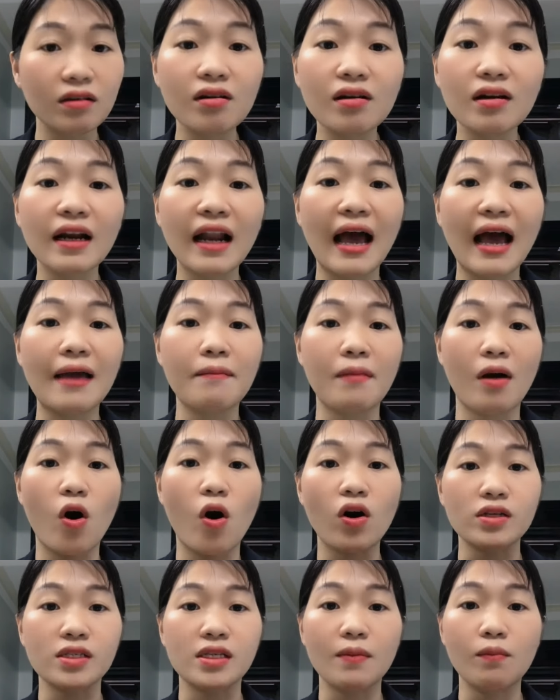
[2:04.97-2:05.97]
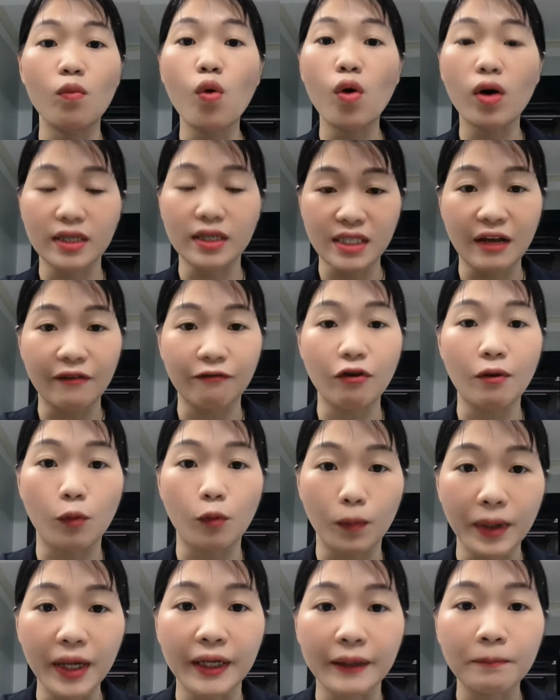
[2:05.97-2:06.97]
tương lai mà họ sẽ mua cái sản phẩm
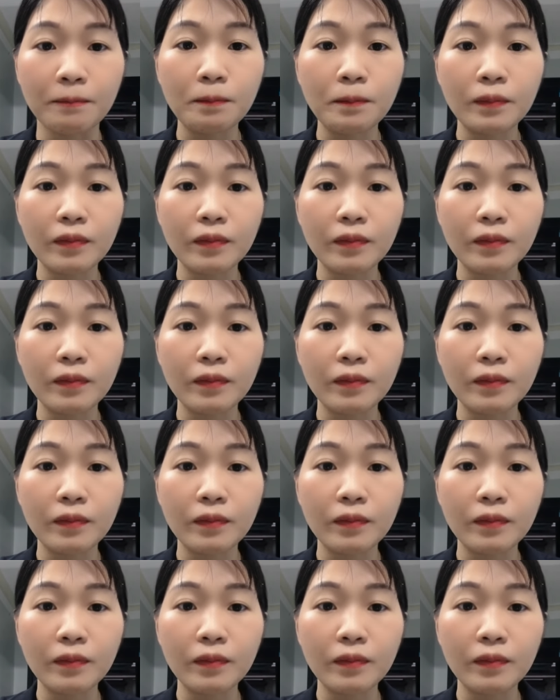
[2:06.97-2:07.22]
của mình